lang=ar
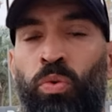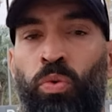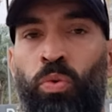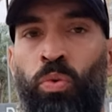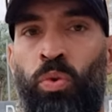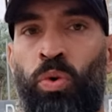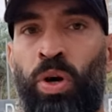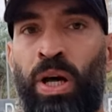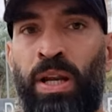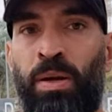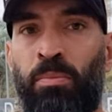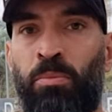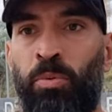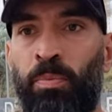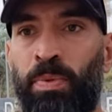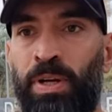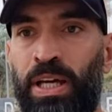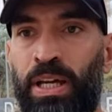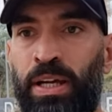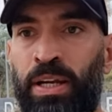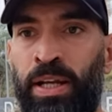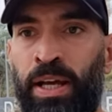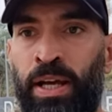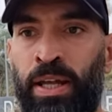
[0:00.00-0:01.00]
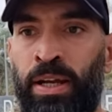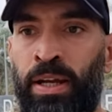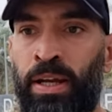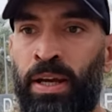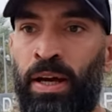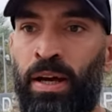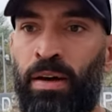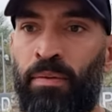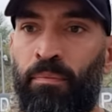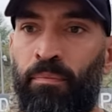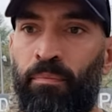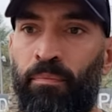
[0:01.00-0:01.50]
وانا ممكن يعني
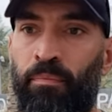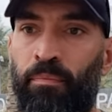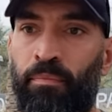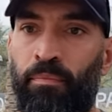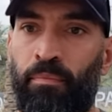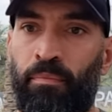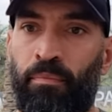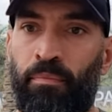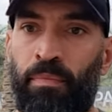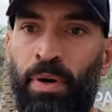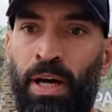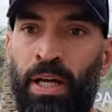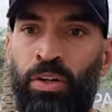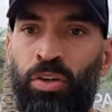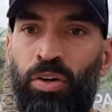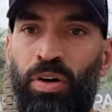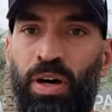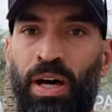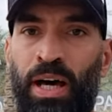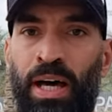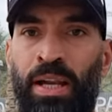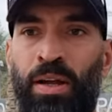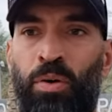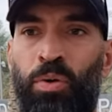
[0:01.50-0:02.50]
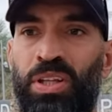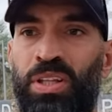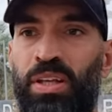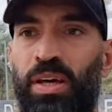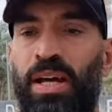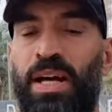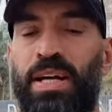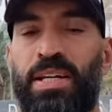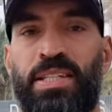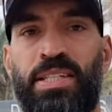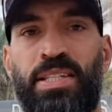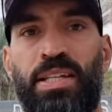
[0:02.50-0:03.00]
ادق على وتر
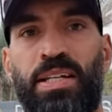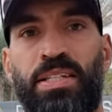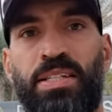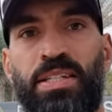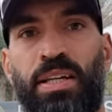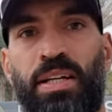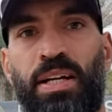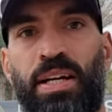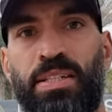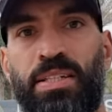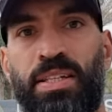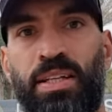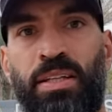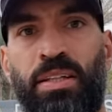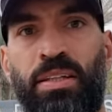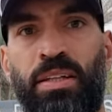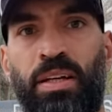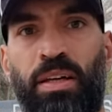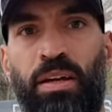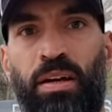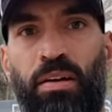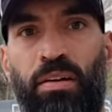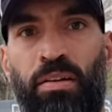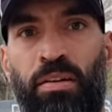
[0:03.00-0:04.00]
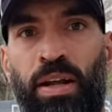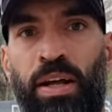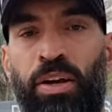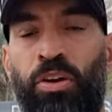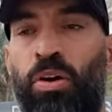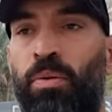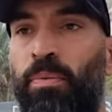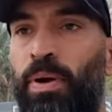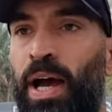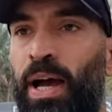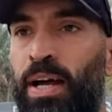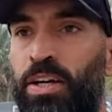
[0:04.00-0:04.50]
حساس لناس كثير
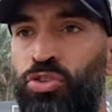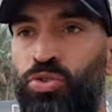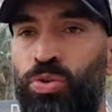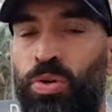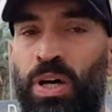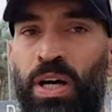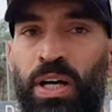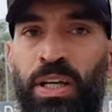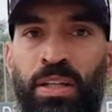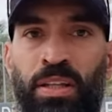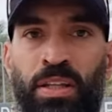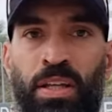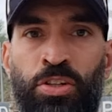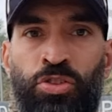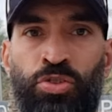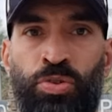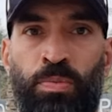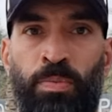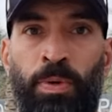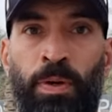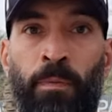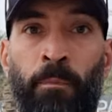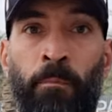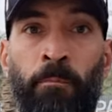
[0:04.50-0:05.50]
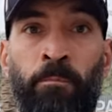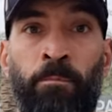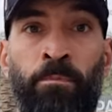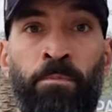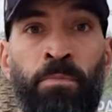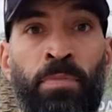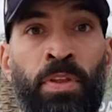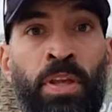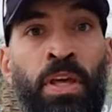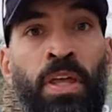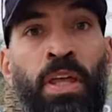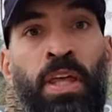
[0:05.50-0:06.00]
لانهم عاشوا هاي التجربه
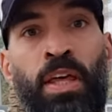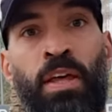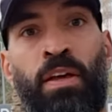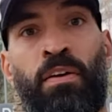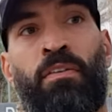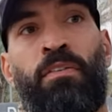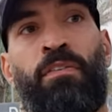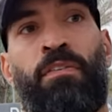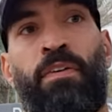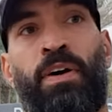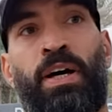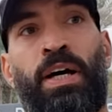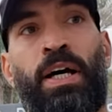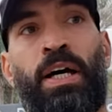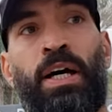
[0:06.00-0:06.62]
ف